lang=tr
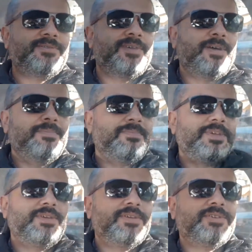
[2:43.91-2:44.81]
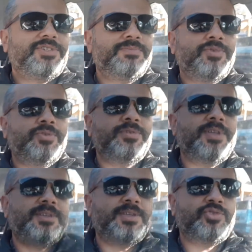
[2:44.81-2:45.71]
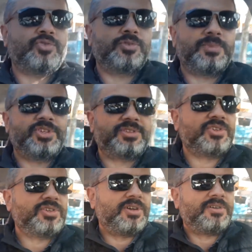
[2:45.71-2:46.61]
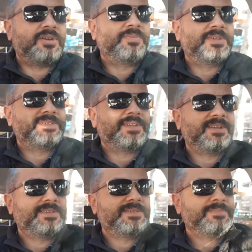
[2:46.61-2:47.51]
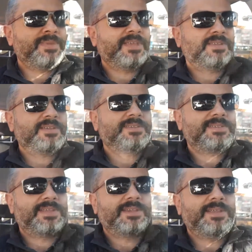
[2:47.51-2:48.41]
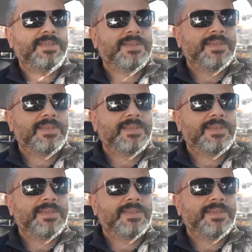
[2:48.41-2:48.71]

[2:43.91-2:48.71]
Tam e, şimdi önünden geçiyorum. Beşiktaş Hakan Pastanesi, meydan, iskele